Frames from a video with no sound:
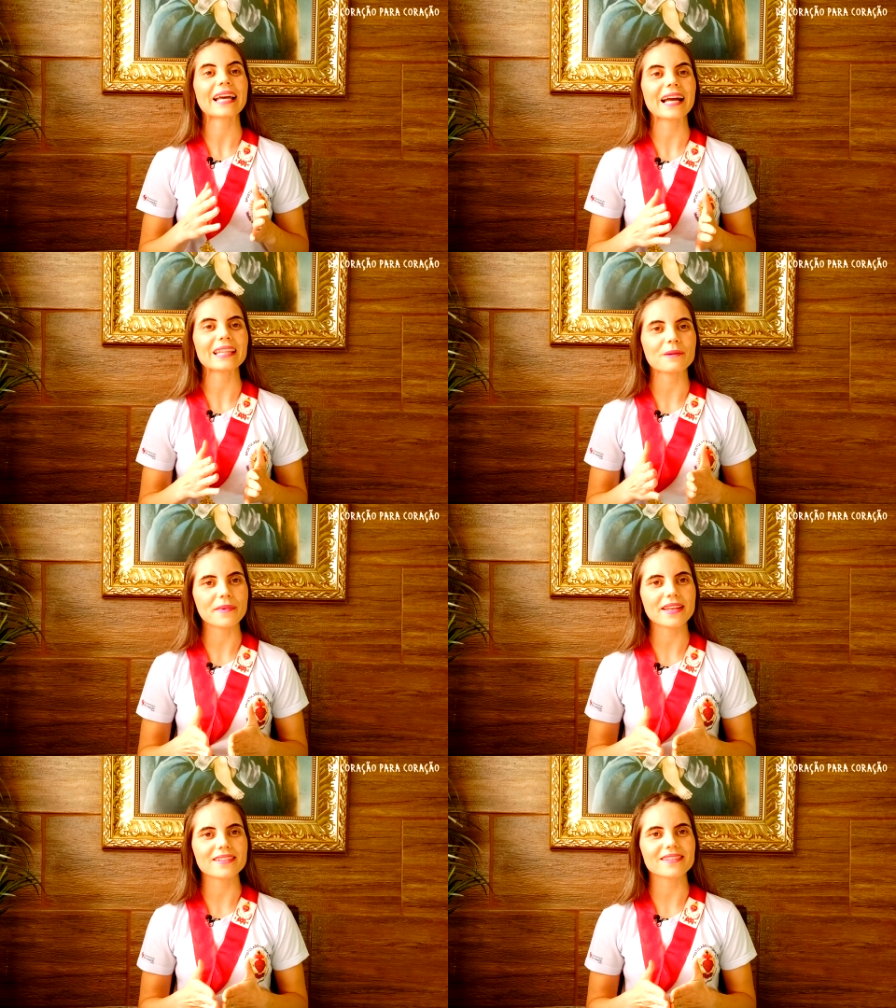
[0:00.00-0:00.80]
Cada
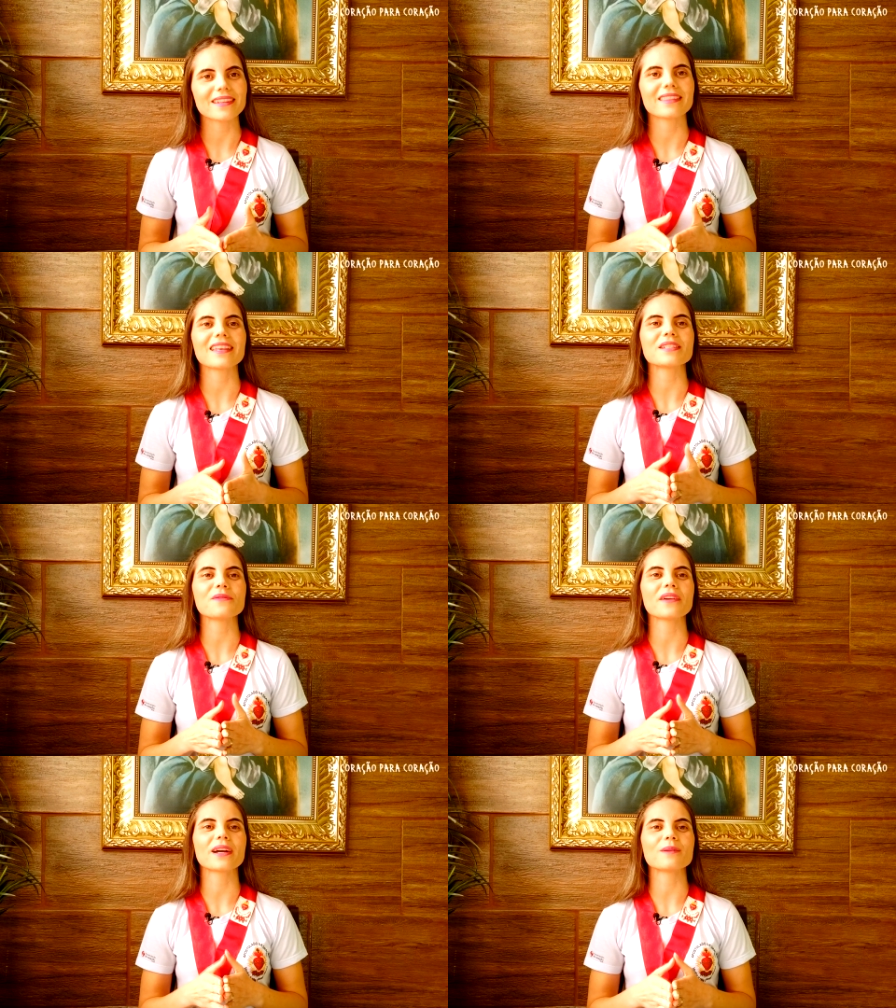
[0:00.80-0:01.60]
mês
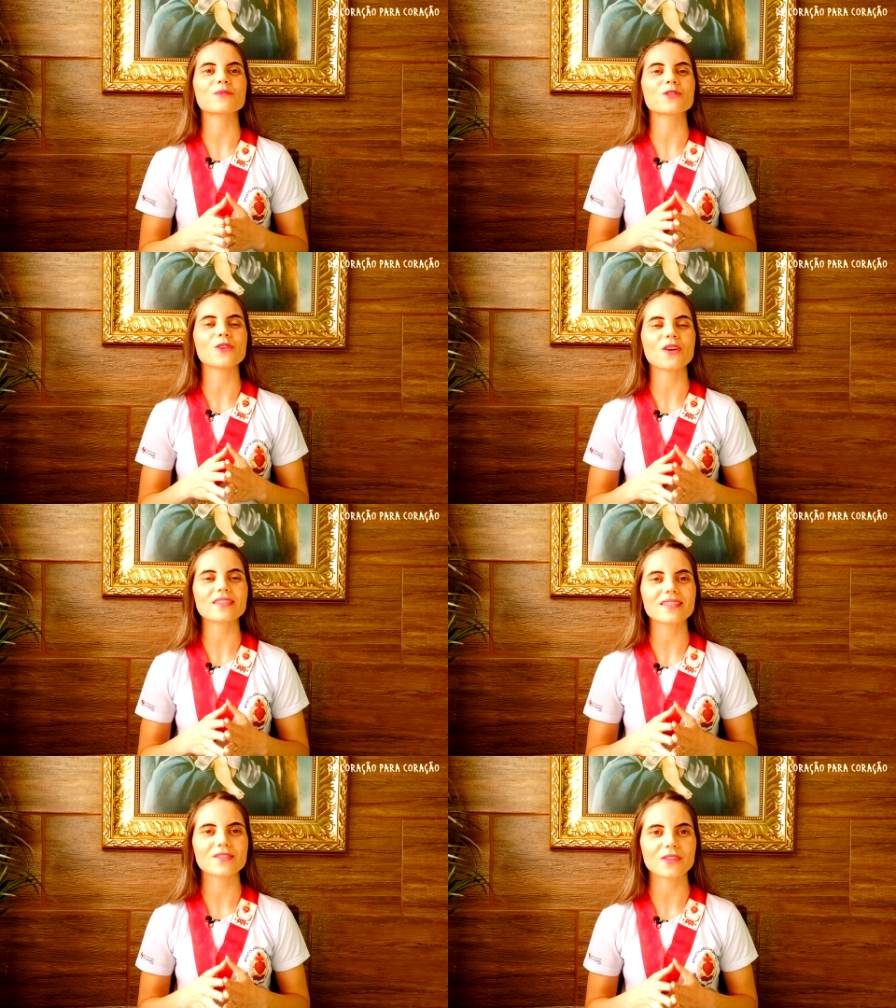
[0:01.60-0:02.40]
intensificamos
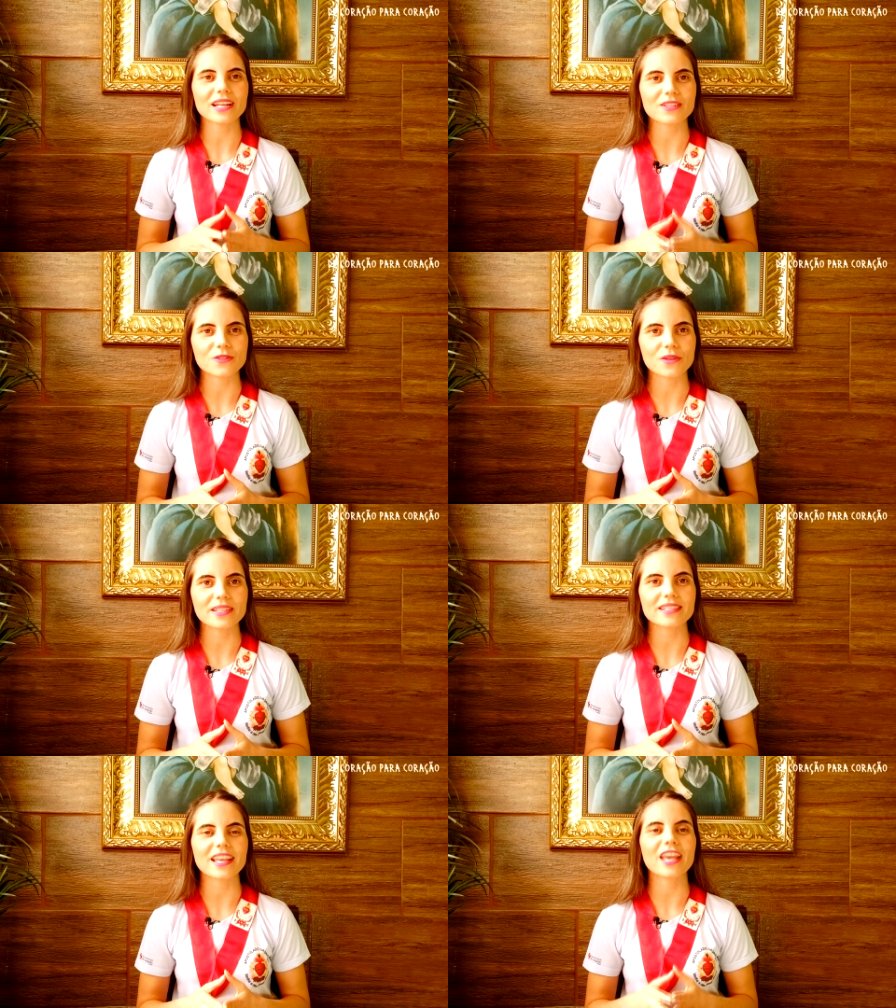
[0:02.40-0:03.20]
nossas
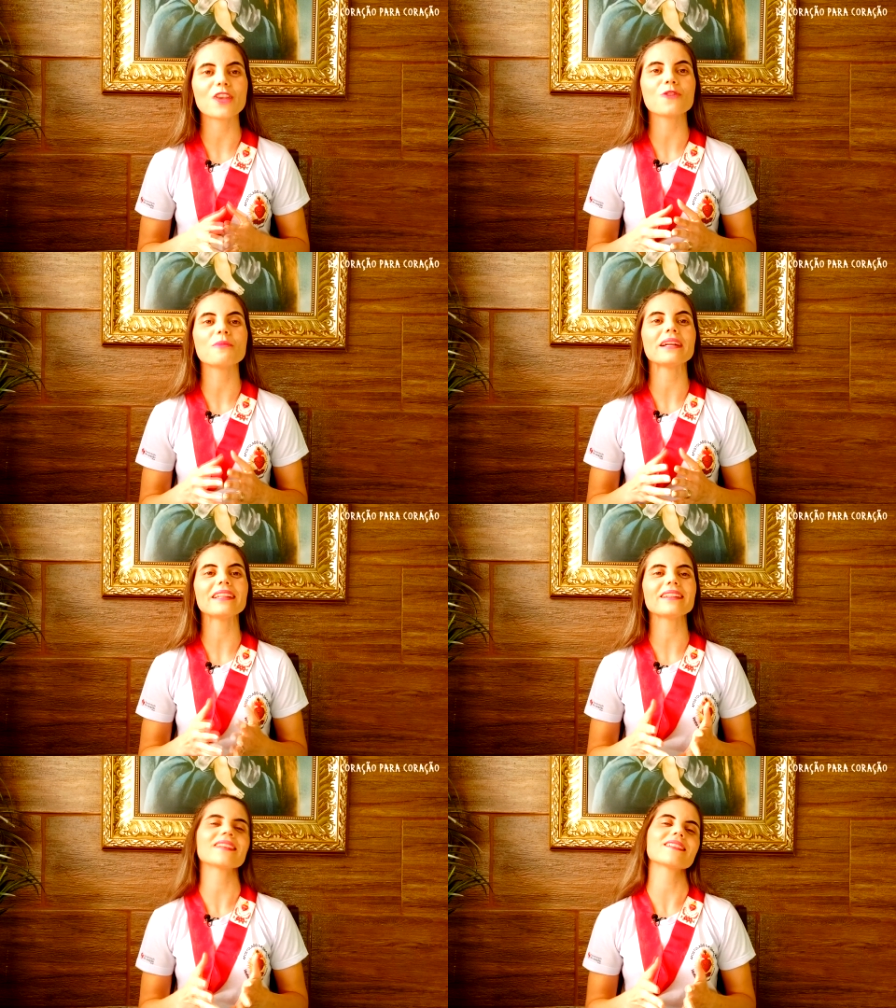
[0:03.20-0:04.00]
orações em uma
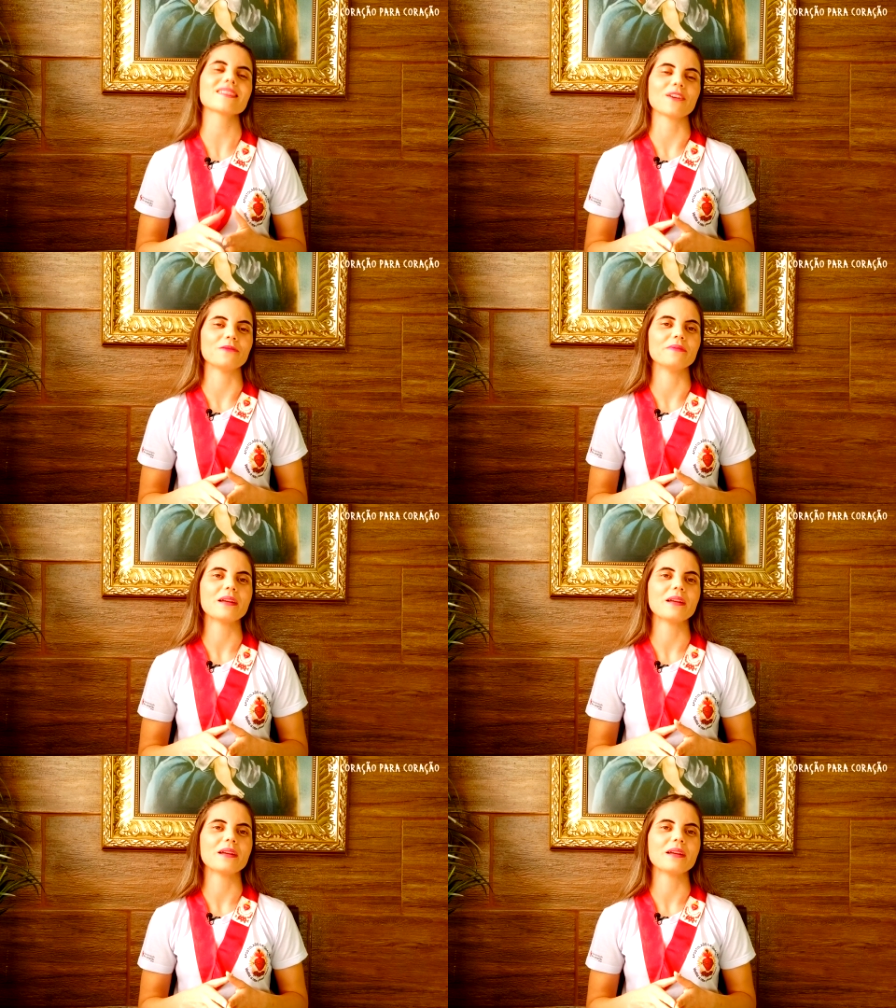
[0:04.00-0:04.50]
intenção,